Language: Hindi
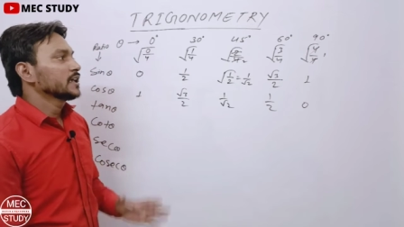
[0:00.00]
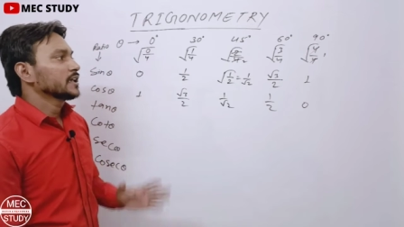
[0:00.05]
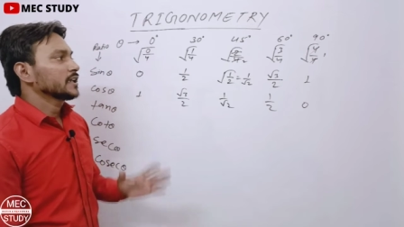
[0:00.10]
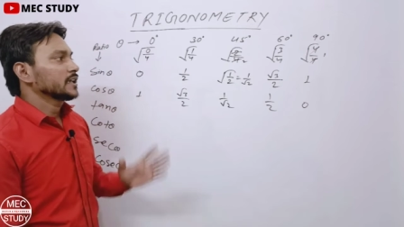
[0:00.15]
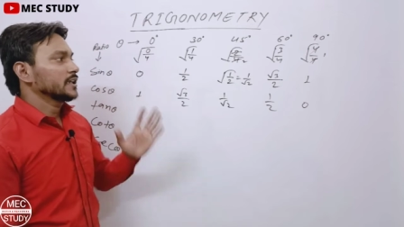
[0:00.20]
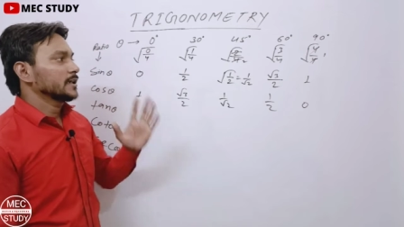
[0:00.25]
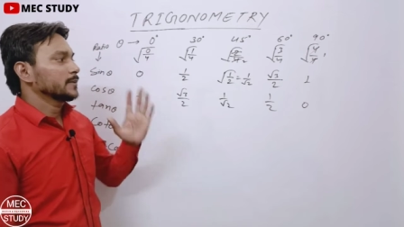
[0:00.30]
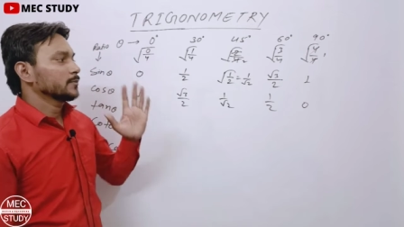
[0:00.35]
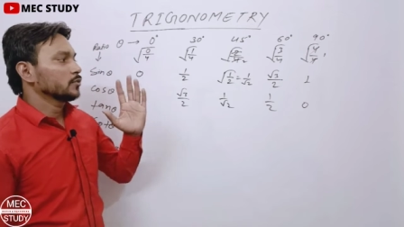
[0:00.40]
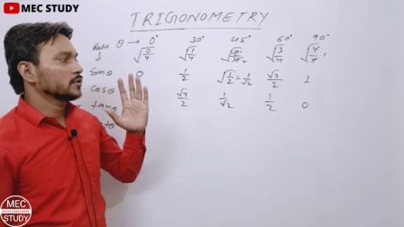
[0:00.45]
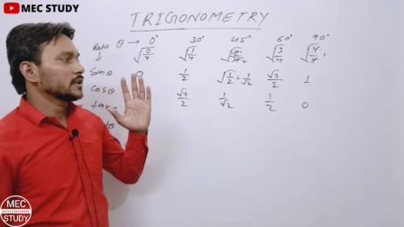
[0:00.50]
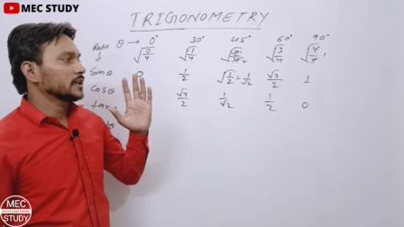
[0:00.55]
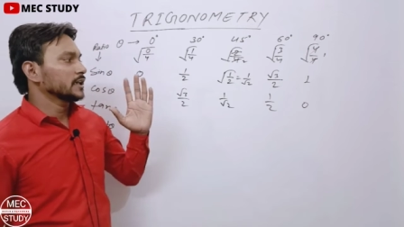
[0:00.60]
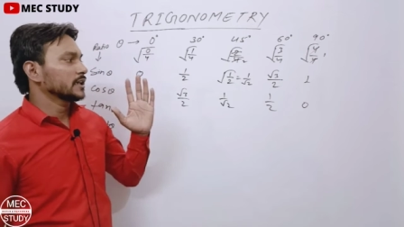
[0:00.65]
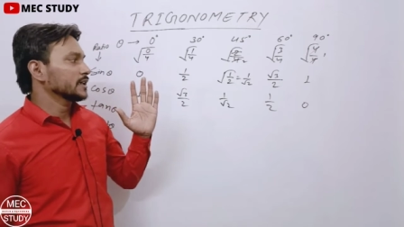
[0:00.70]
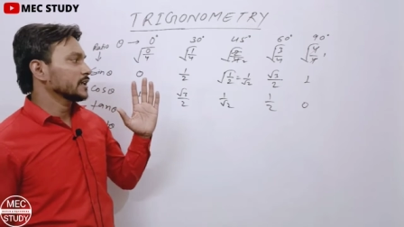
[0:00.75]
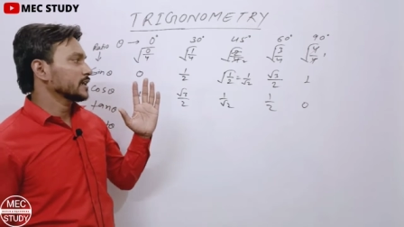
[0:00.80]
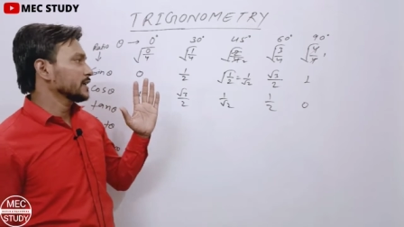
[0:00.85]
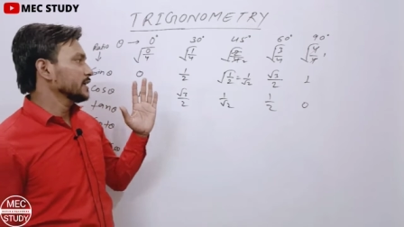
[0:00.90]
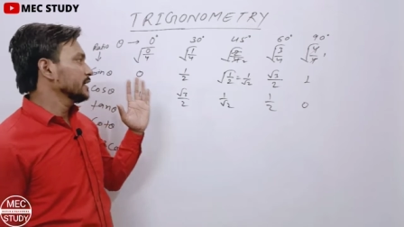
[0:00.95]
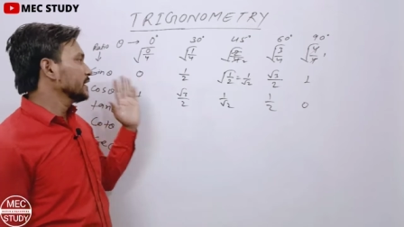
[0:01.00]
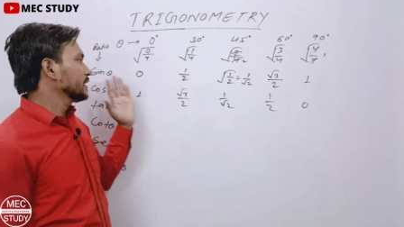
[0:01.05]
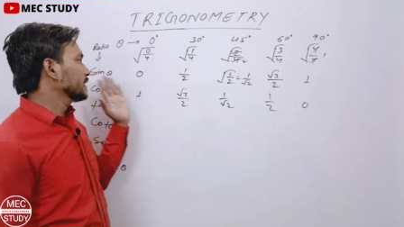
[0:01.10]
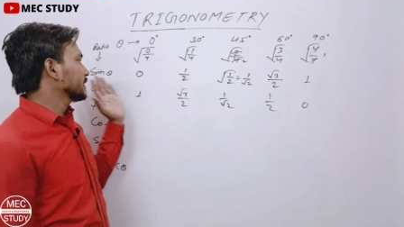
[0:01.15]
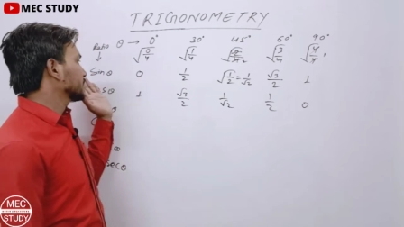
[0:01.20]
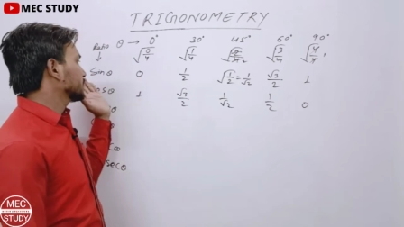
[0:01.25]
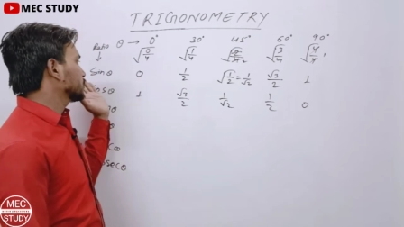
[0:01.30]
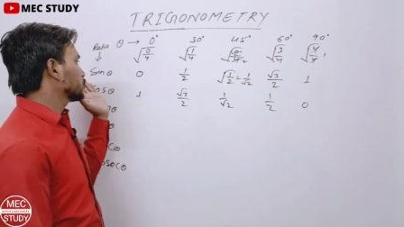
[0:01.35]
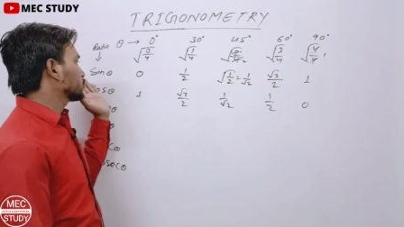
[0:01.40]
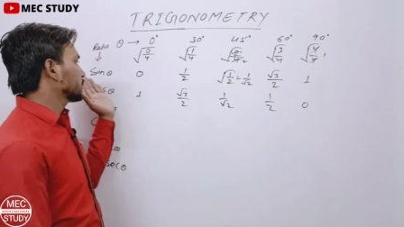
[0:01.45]
कि हम लोग क्या कर रहे हैं कि
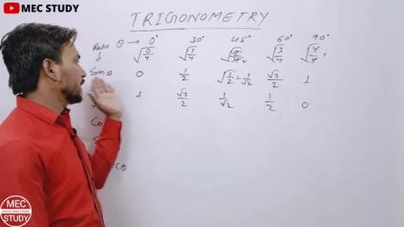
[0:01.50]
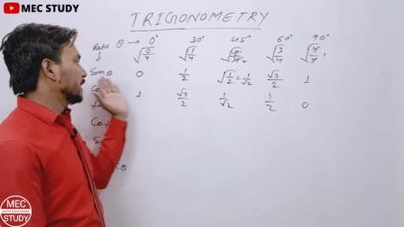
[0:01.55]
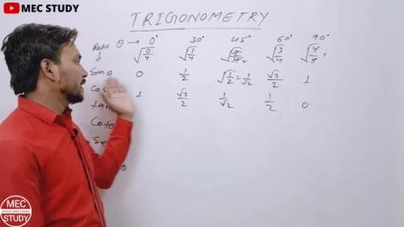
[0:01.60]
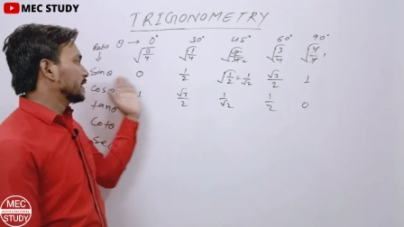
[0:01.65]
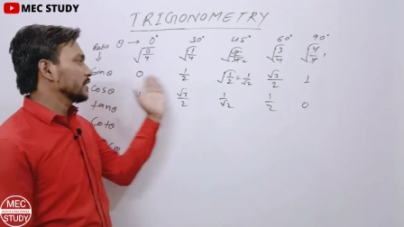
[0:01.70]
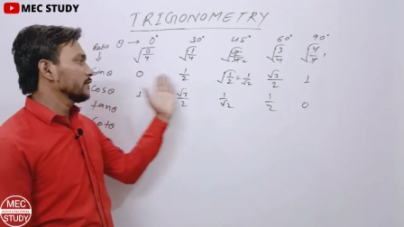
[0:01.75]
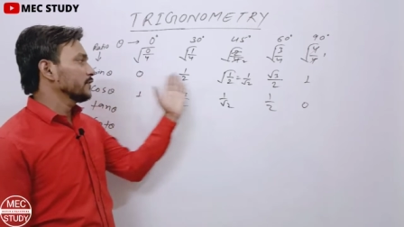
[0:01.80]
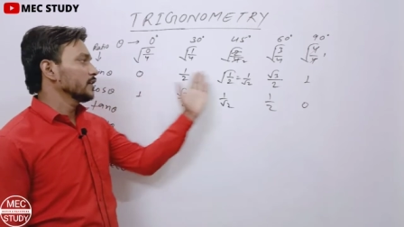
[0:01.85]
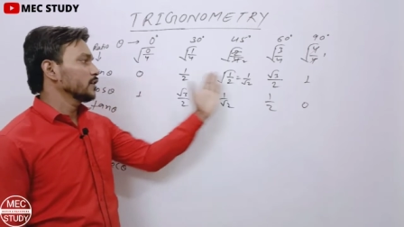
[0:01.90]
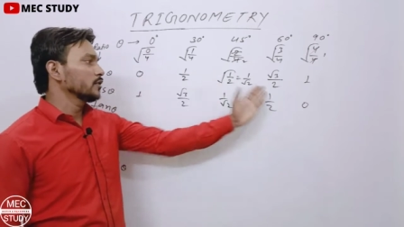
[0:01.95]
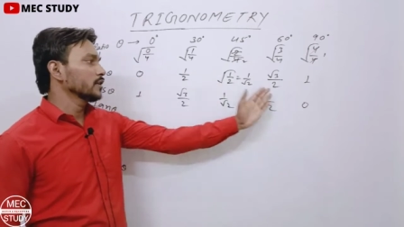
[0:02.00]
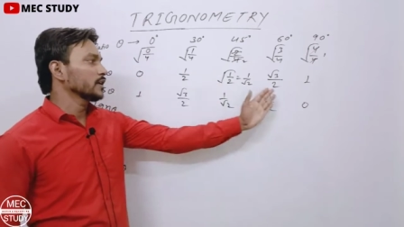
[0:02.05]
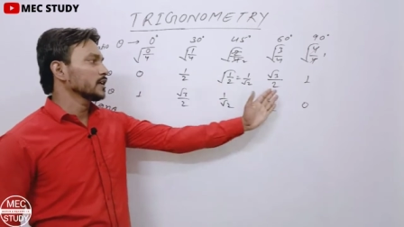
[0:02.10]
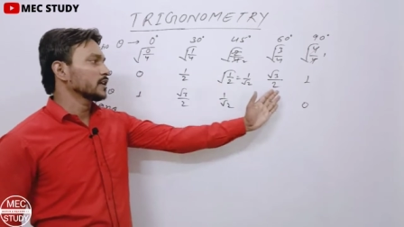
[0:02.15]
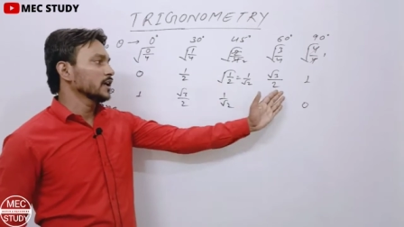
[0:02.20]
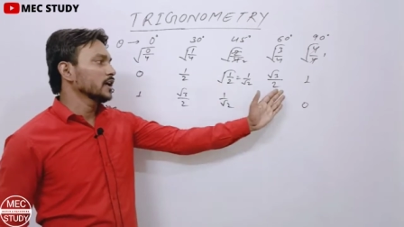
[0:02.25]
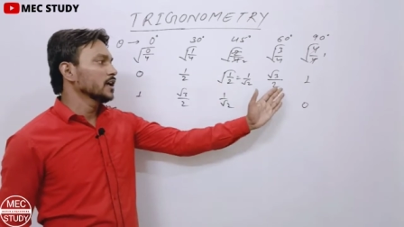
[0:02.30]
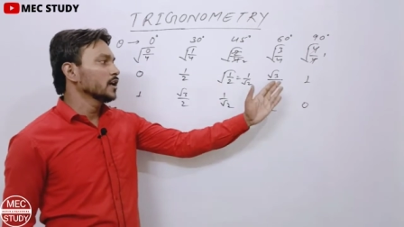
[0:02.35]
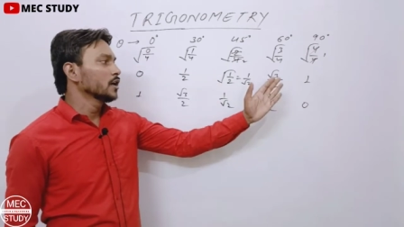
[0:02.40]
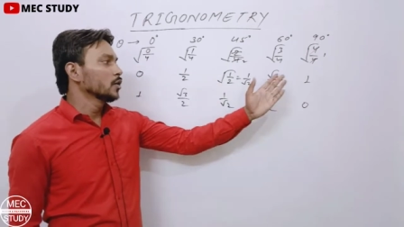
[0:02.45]
जो साइन का वैल्यू निकला